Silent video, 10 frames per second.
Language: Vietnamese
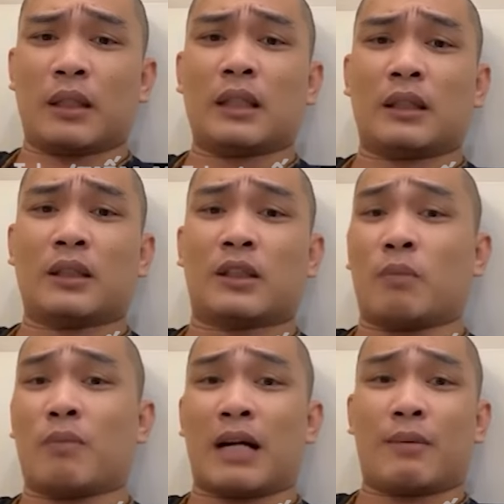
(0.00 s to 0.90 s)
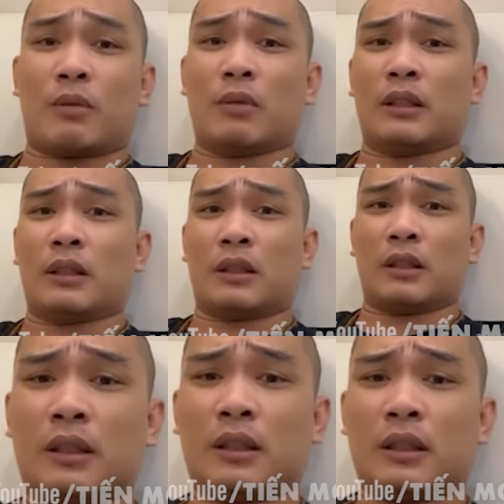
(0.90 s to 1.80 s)
đất cứ trồng mãi mà không có nitơ
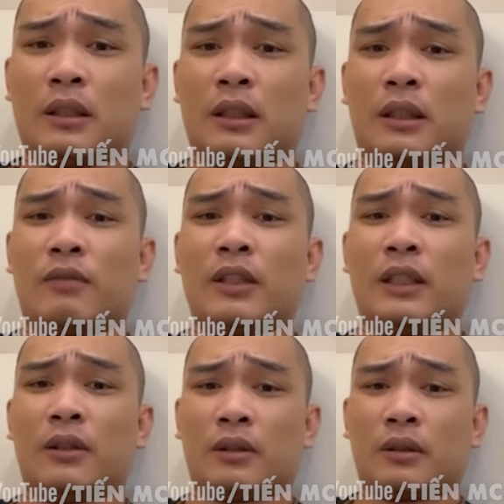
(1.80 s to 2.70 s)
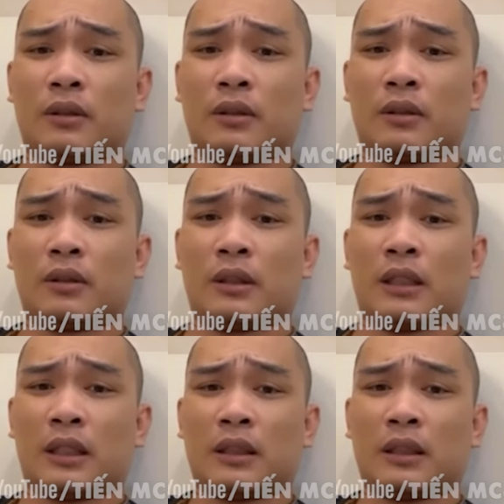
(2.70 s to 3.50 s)
ấy, thì nó vẫn đi thôi nhỉ